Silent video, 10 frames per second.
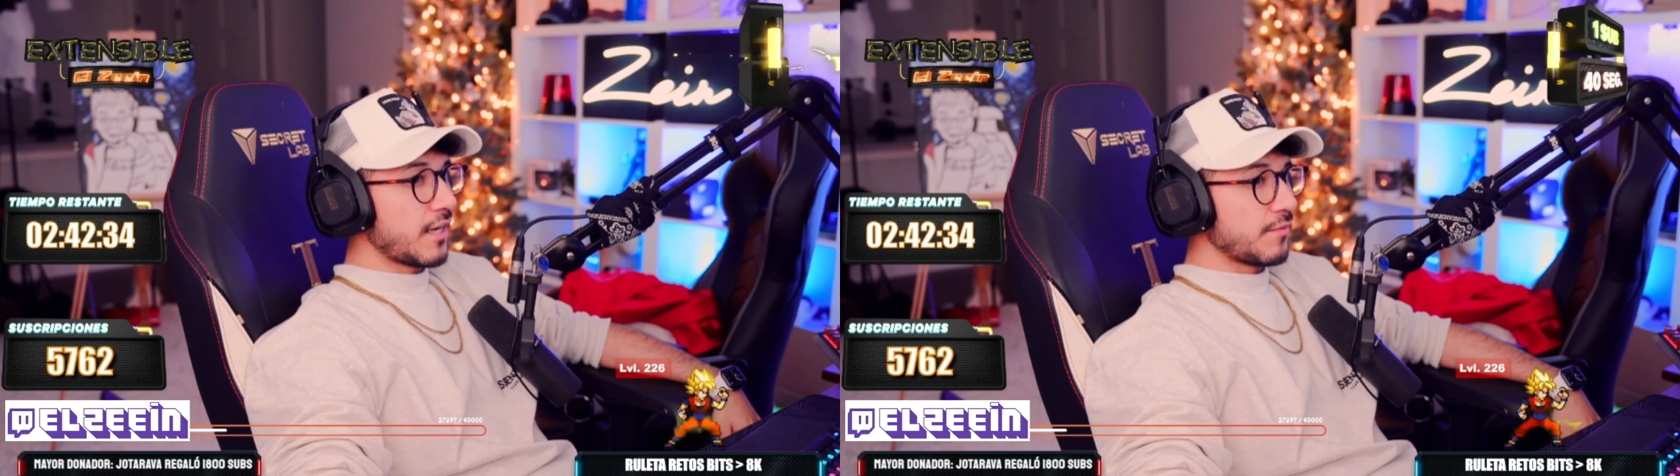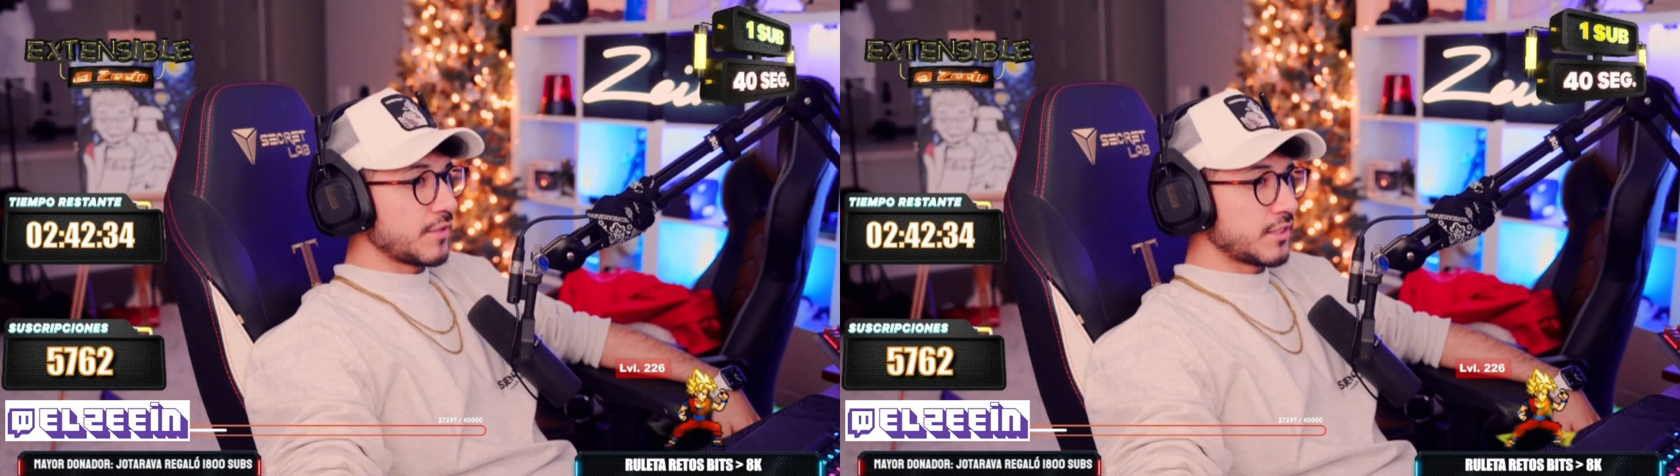me
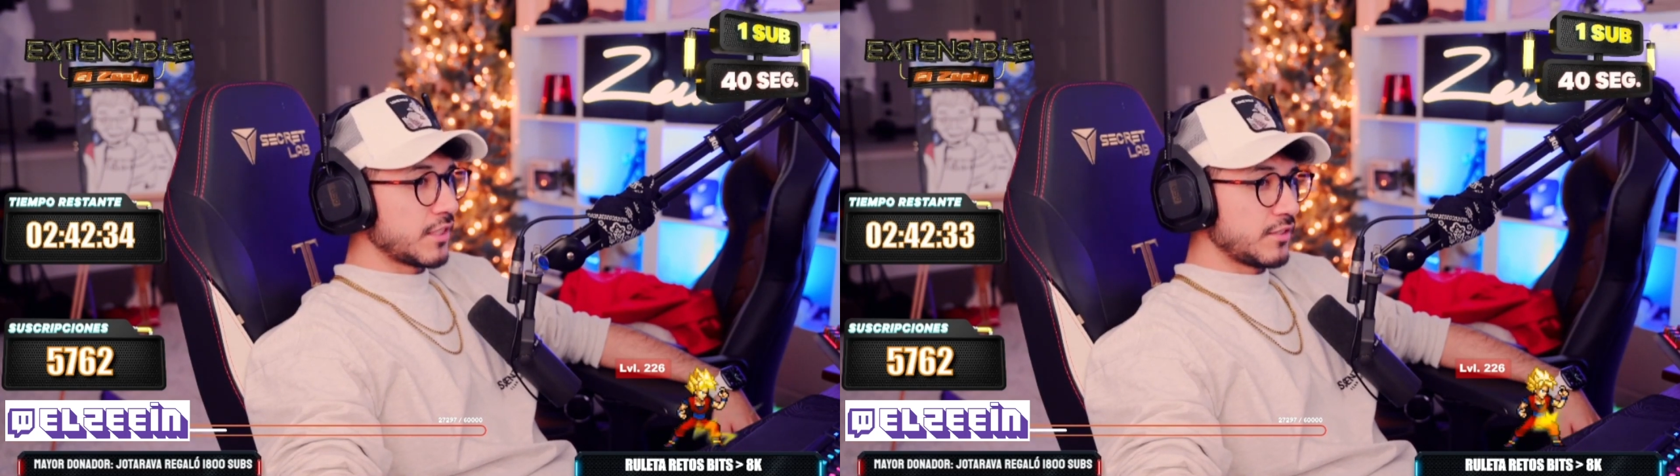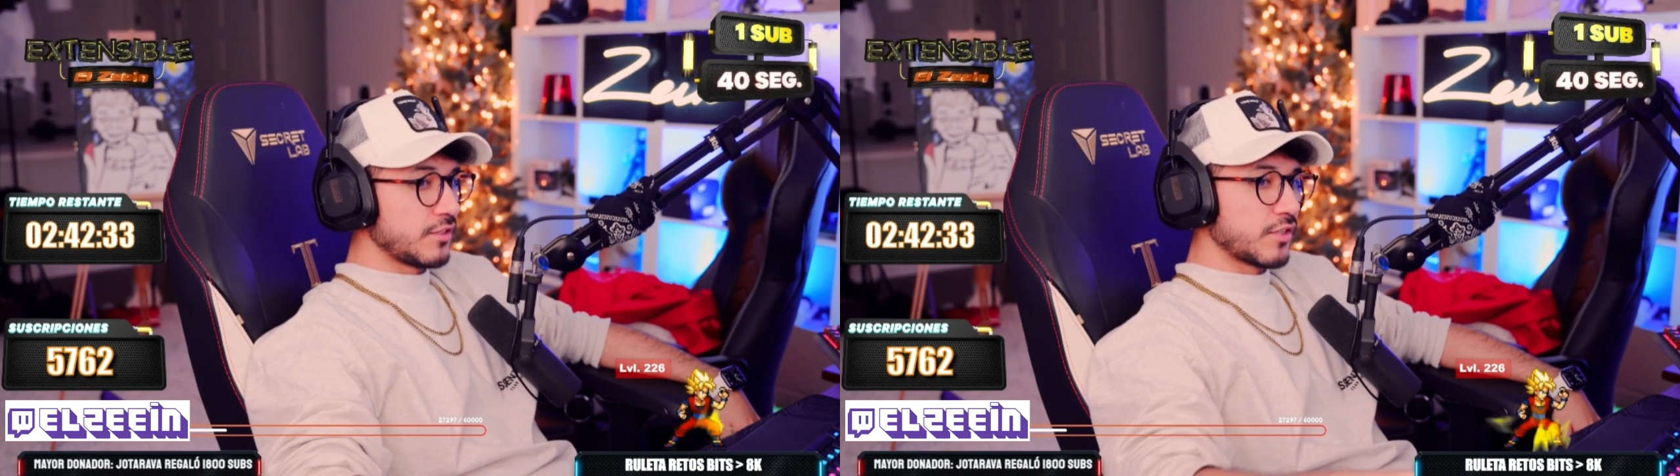están
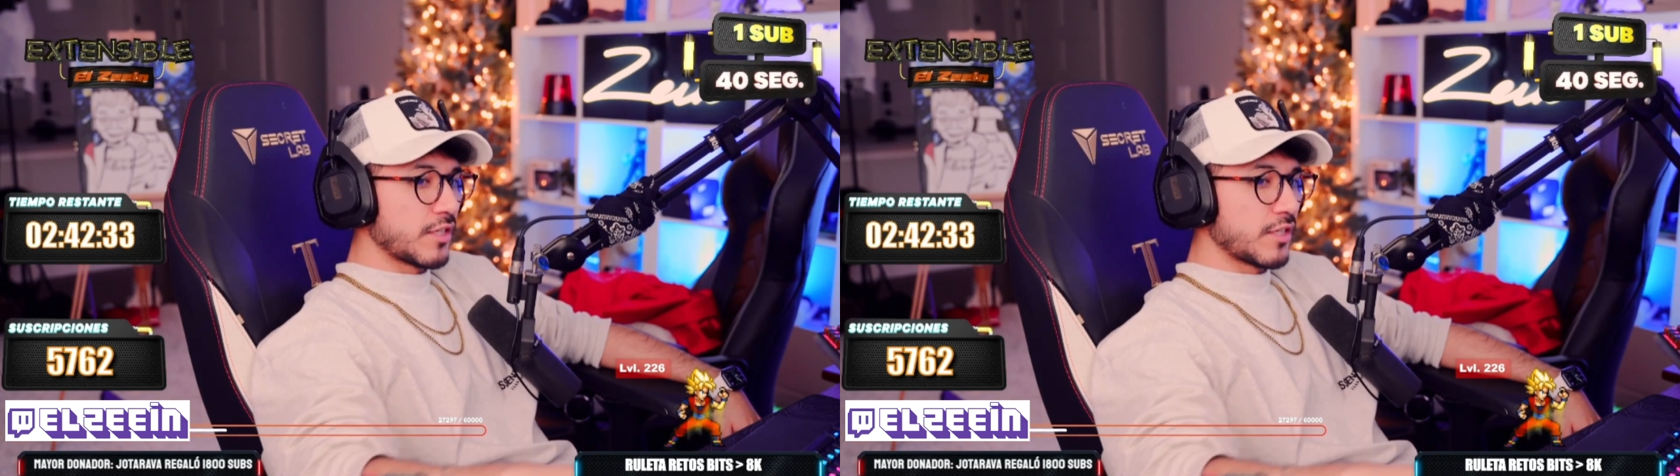diciendo que